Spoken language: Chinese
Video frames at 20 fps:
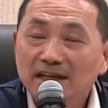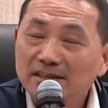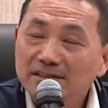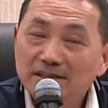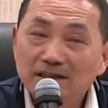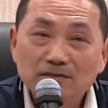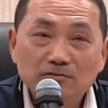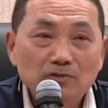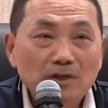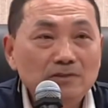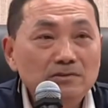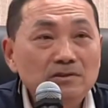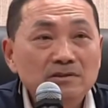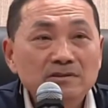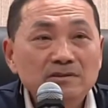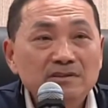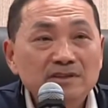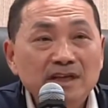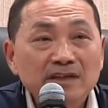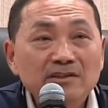选择的
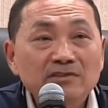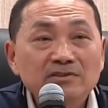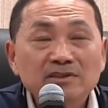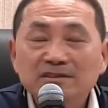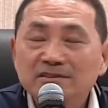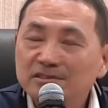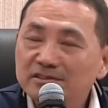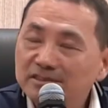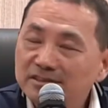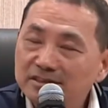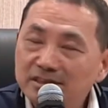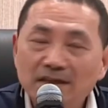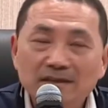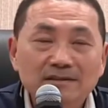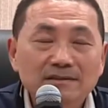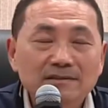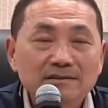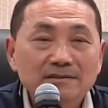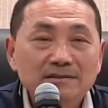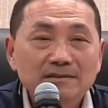专制，绝对是执
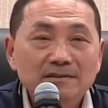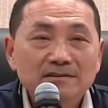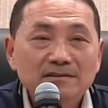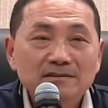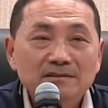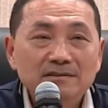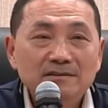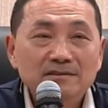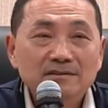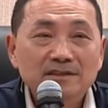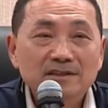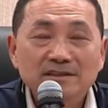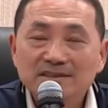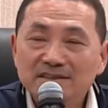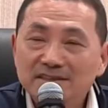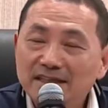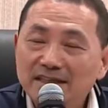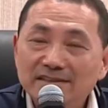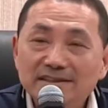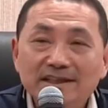政
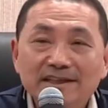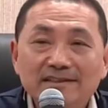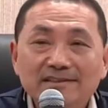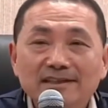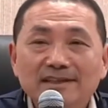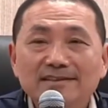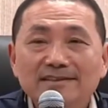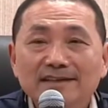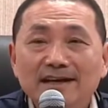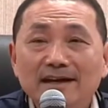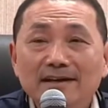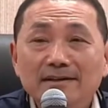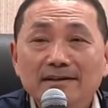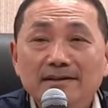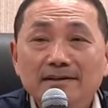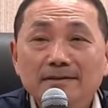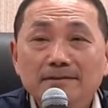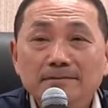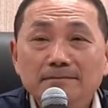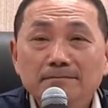的现在的政党，
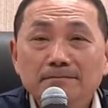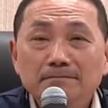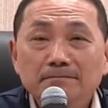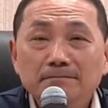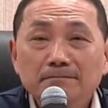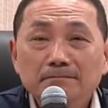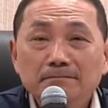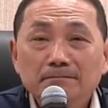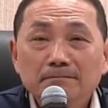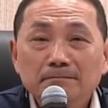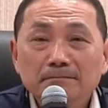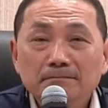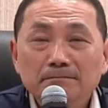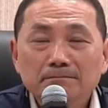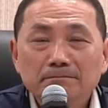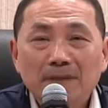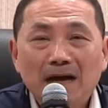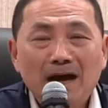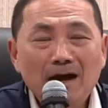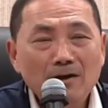
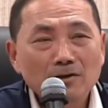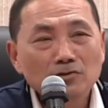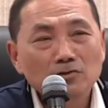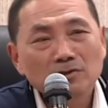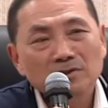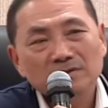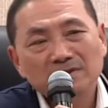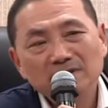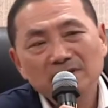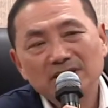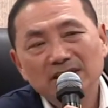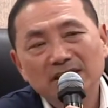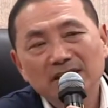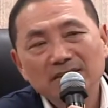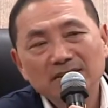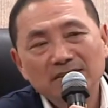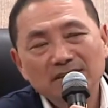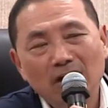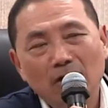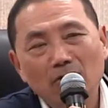把很多的事
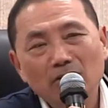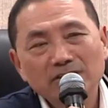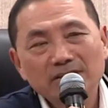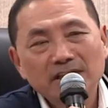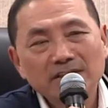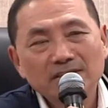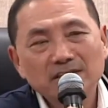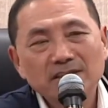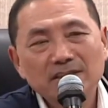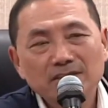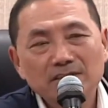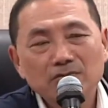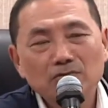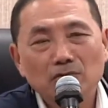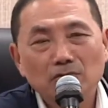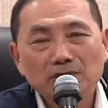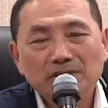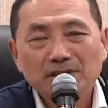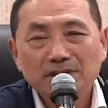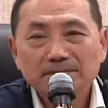情掌握在自己的
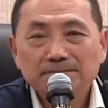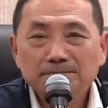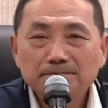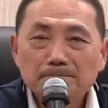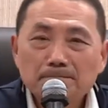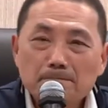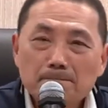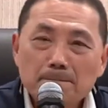手里。